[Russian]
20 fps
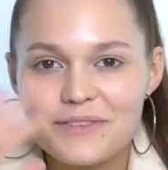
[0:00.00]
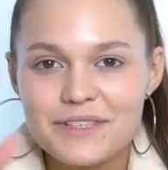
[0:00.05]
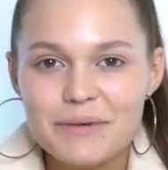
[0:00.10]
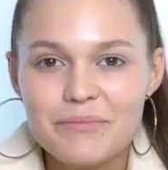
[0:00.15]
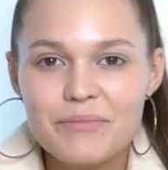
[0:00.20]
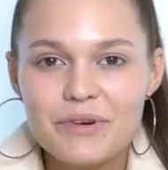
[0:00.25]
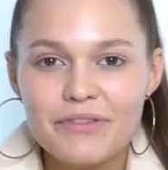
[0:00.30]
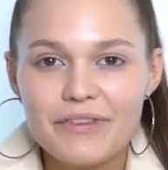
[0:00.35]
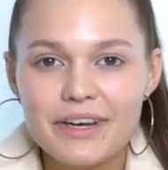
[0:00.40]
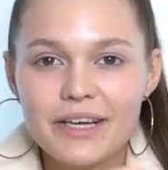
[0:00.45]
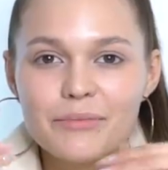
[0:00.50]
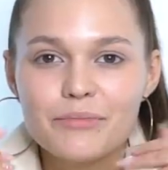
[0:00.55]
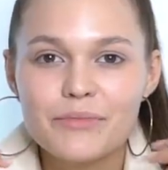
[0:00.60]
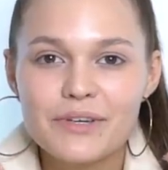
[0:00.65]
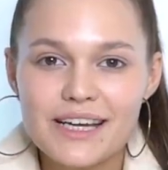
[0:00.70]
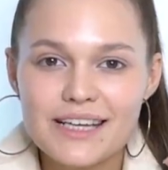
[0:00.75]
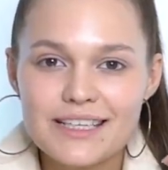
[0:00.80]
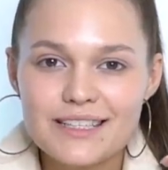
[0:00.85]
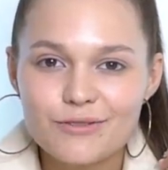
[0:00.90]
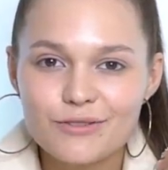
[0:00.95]
Всем привет,
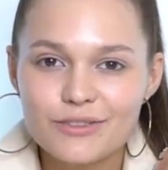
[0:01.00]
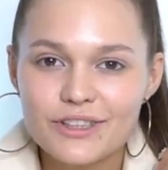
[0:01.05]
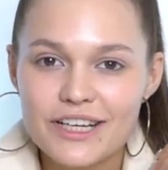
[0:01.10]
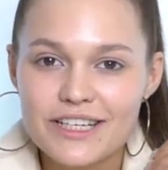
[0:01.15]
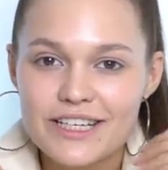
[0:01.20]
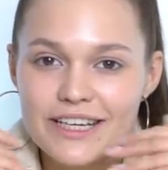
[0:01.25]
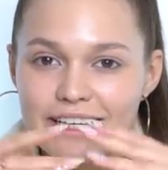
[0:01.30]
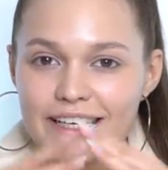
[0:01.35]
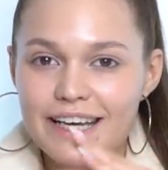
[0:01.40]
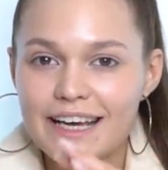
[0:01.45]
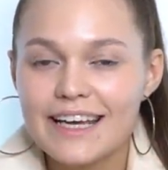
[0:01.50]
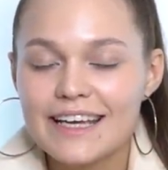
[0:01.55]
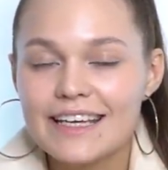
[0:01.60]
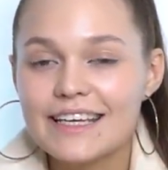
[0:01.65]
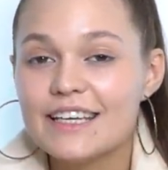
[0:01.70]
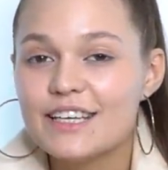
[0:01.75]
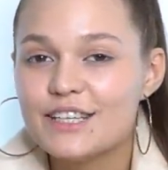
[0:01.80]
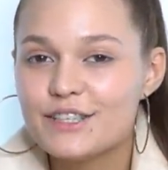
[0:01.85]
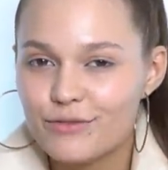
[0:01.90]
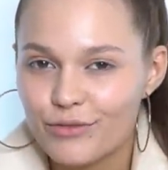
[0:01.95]
меня зовут Даша Кей,
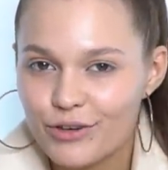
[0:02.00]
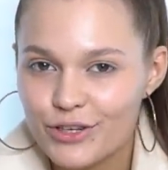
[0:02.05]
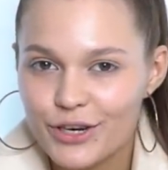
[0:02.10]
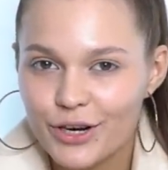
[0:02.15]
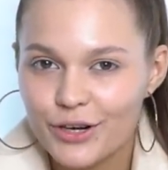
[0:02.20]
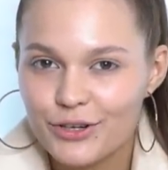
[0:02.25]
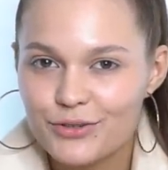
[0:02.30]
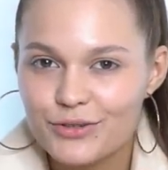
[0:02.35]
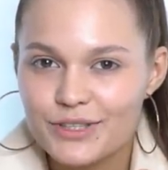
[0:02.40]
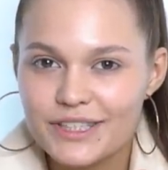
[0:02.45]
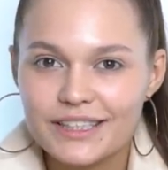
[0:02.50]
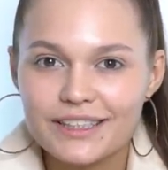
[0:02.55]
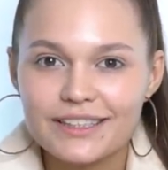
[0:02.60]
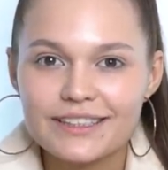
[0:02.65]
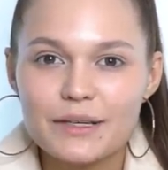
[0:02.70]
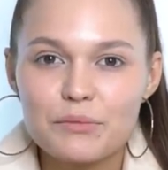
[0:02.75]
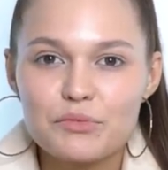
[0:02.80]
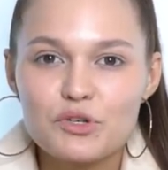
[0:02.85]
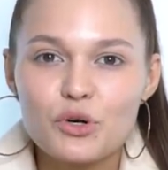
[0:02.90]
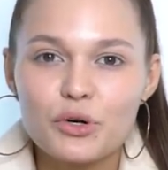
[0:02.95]
и сегодня я хочу
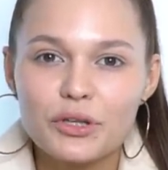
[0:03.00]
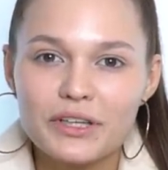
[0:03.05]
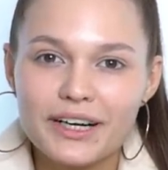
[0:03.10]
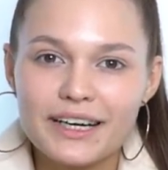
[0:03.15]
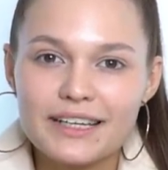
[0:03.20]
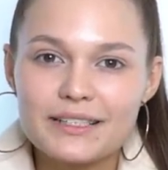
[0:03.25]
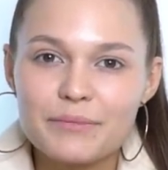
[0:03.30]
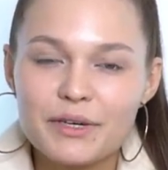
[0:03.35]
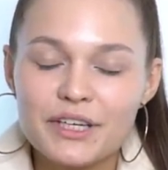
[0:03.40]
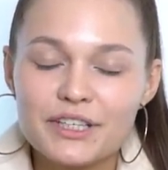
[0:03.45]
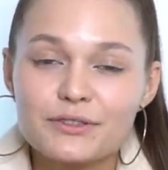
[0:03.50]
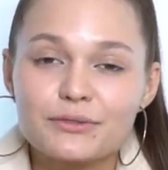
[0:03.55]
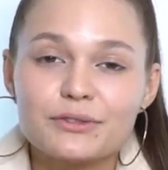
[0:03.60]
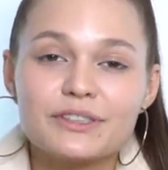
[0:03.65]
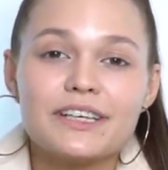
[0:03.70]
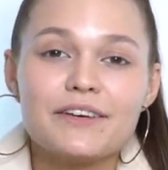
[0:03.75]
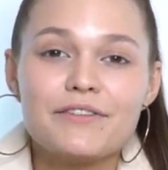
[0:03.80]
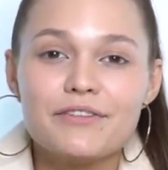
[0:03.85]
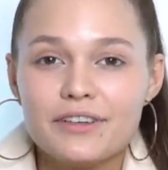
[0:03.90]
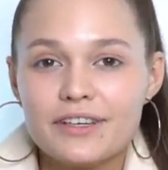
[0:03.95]
сделать обзор на косметику
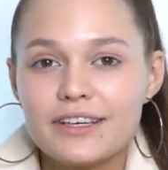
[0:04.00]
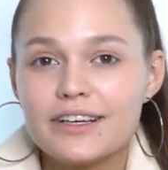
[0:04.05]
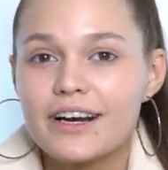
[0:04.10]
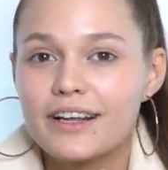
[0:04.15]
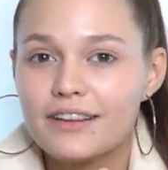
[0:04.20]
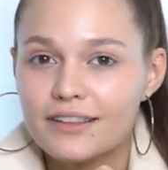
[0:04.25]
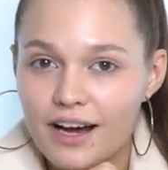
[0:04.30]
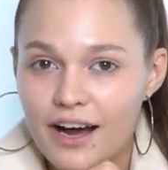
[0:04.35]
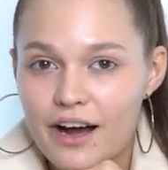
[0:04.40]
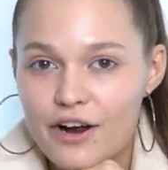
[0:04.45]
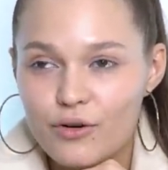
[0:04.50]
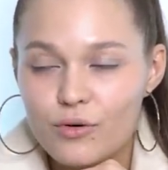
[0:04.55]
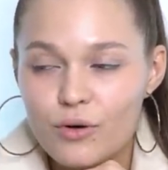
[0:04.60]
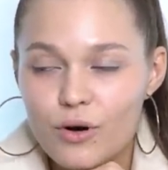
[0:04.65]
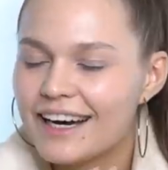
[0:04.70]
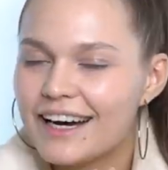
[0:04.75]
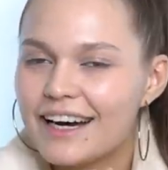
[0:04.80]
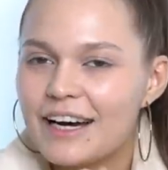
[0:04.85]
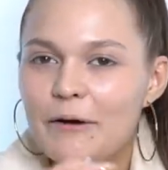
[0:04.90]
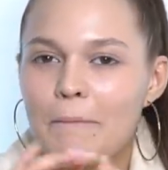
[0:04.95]
Софии Ротару,
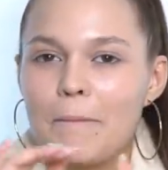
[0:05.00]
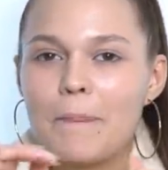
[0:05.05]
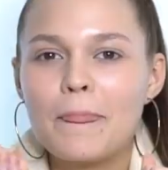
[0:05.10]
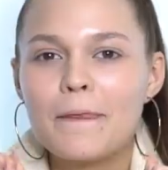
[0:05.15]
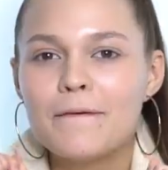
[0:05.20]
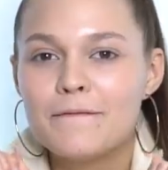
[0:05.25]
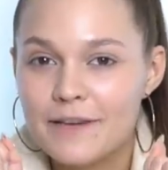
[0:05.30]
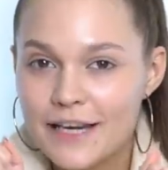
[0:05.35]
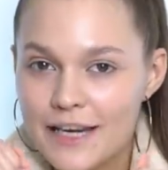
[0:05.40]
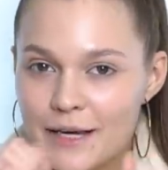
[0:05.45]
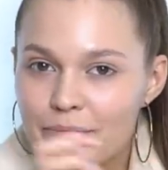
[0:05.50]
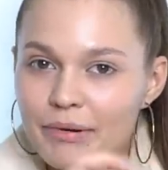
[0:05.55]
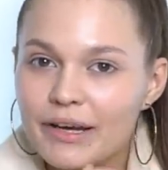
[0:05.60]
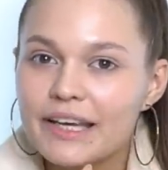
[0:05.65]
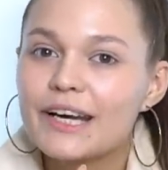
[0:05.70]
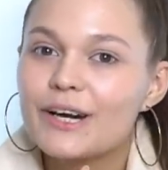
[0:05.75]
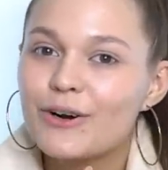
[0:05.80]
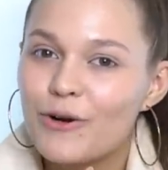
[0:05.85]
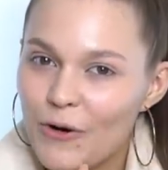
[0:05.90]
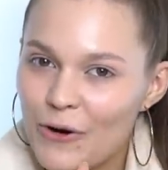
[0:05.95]
э, Филиппа
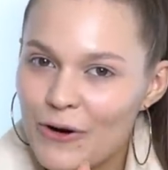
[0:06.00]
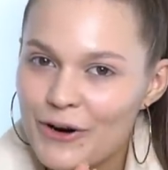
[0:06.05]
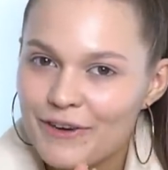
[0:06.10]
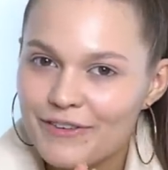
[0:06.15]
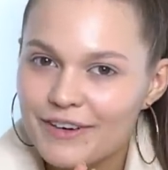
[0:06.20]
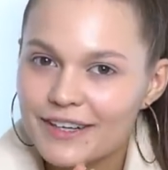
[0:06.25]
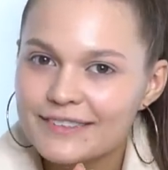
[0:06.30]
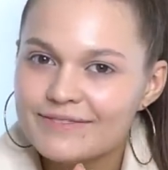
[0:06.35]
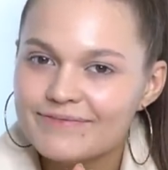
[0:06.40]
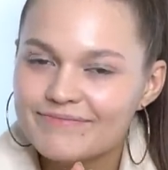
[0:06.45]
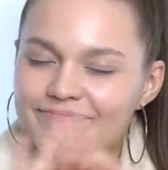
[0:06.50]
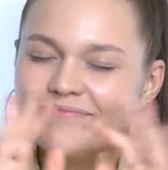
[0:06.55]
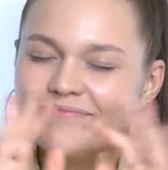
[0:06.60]
Киркорова,